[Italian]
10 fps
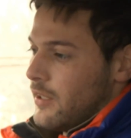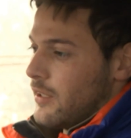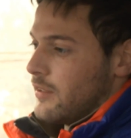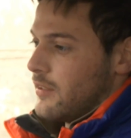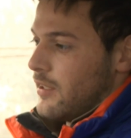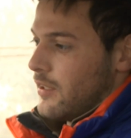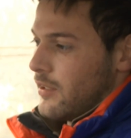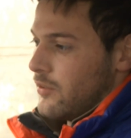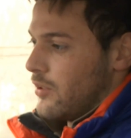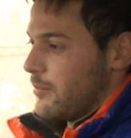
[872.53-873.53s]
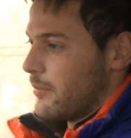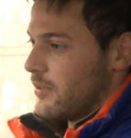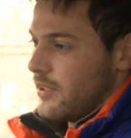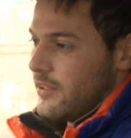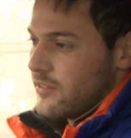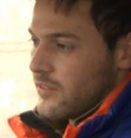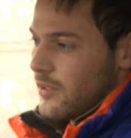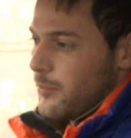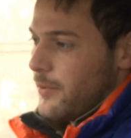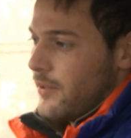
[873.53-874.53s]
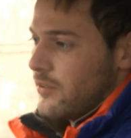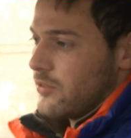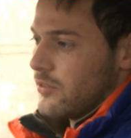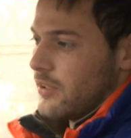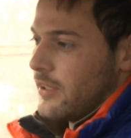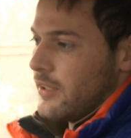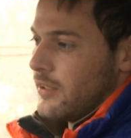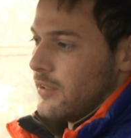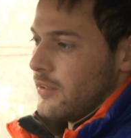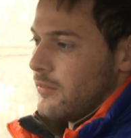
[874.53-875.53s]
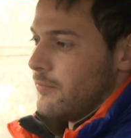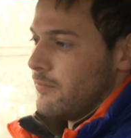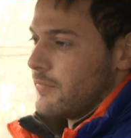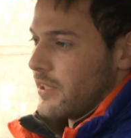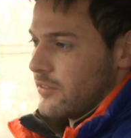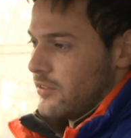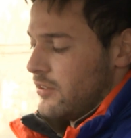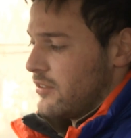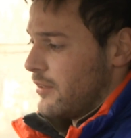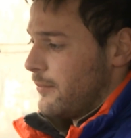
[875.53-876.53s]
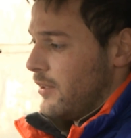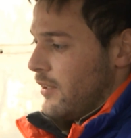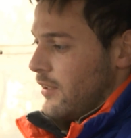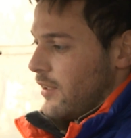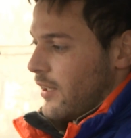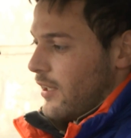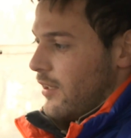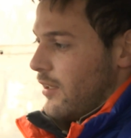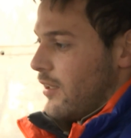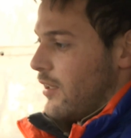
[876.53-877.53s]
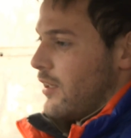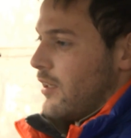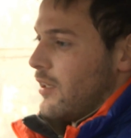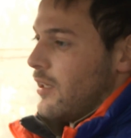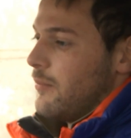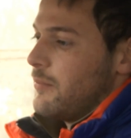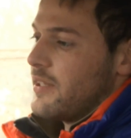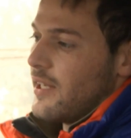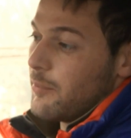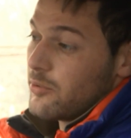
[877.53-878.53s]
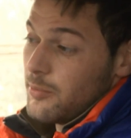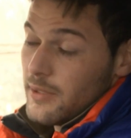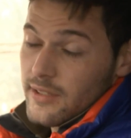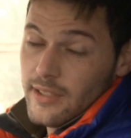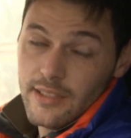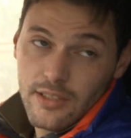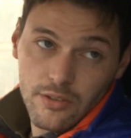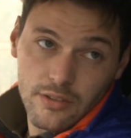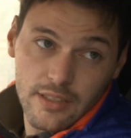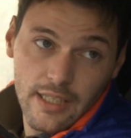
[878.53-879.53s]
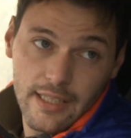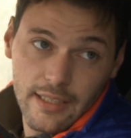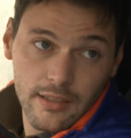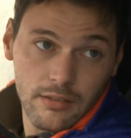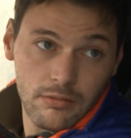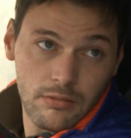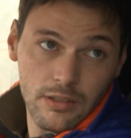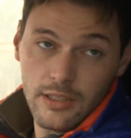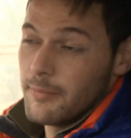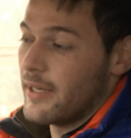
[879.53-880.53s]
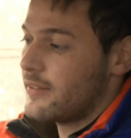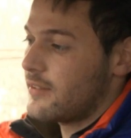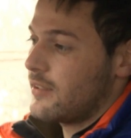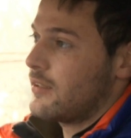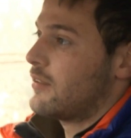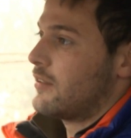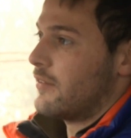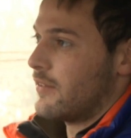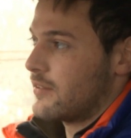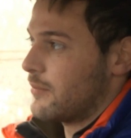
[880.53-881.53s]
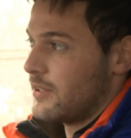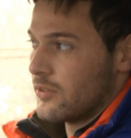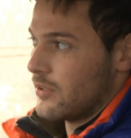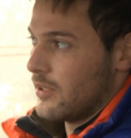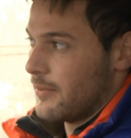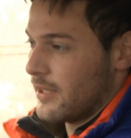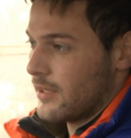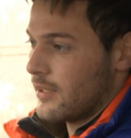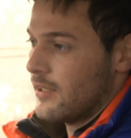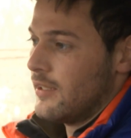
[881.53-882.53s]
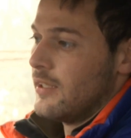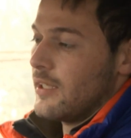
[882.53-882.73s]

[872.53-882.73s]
Eh, della, noi abbiamo degli X-Trip, sono dei track system che eh, mi dà la possibilità di contare i metri di avanzamento della macchina